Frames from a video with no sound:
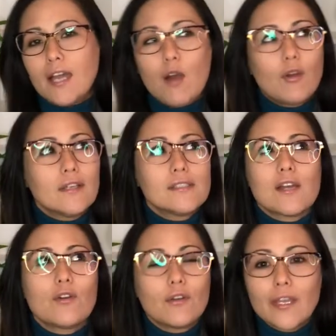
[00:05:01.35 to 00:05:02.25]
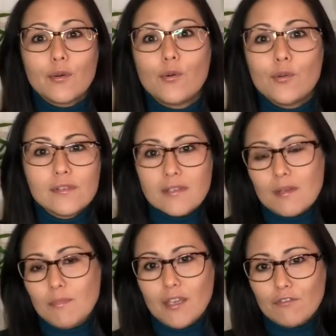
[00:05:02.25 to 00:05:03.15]
alcançar qualquer coisa na
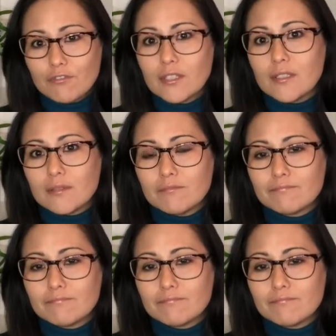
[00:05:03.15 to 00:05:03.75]
minha vida?